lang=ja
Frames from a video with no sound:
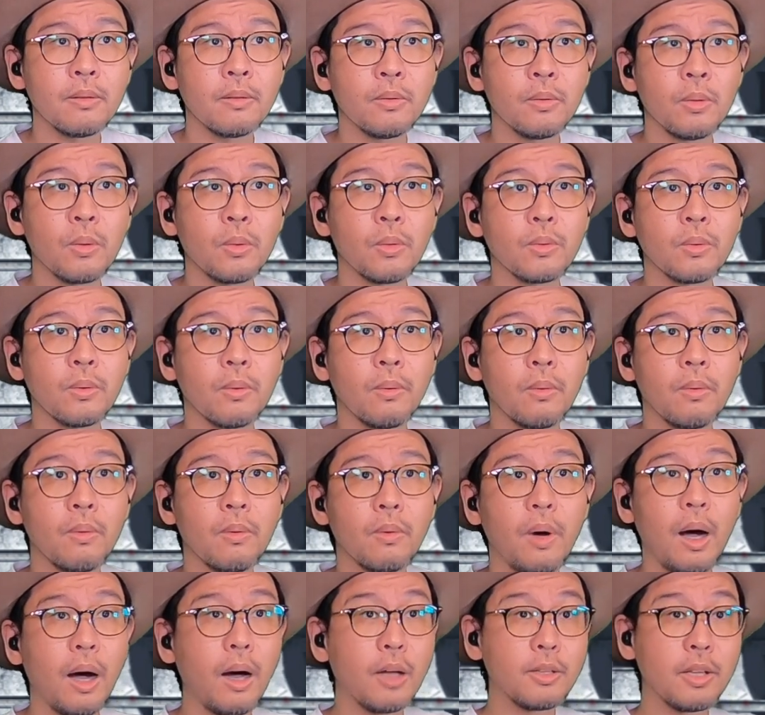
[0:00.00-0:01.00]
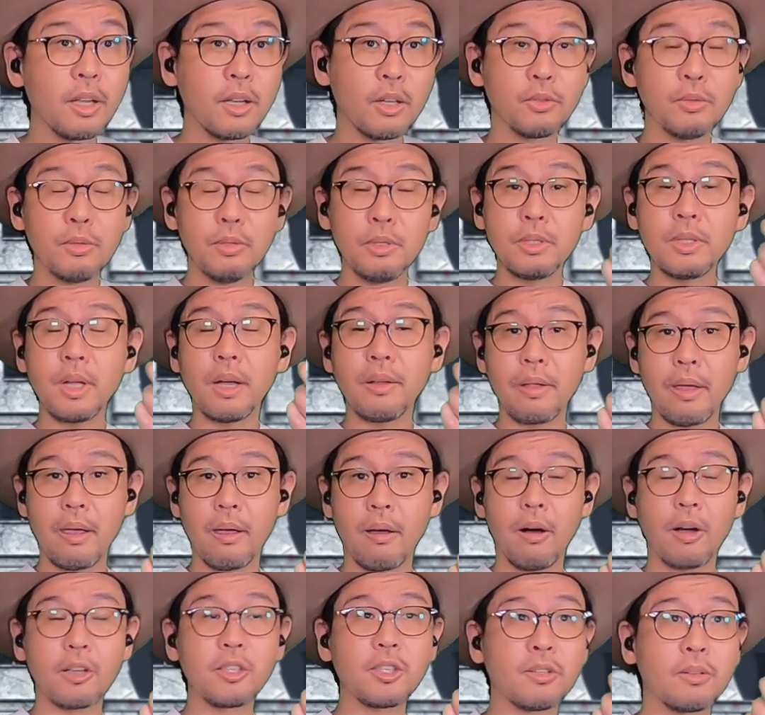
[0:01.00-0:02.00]
どういうことあ、てか抜いたね、
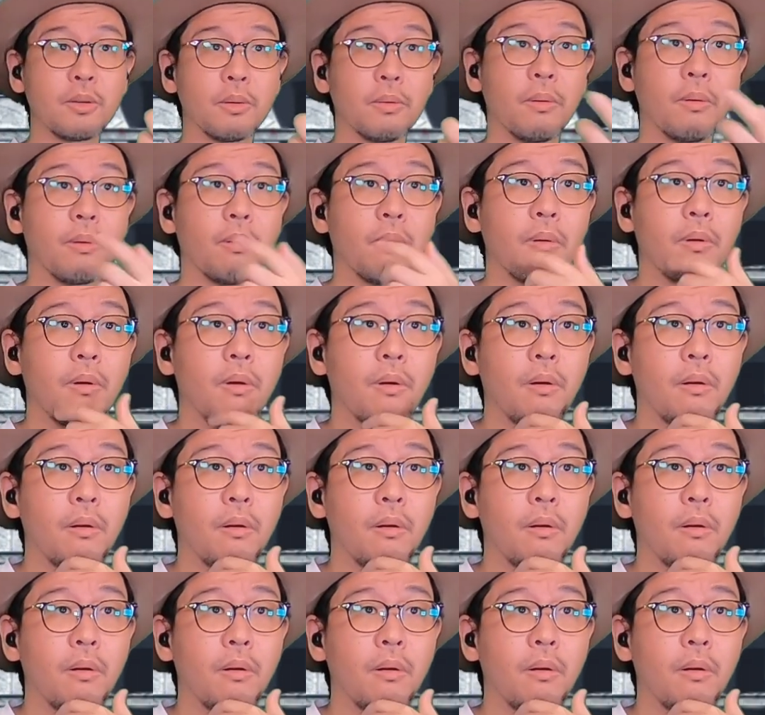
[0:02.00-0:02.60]
アキくん。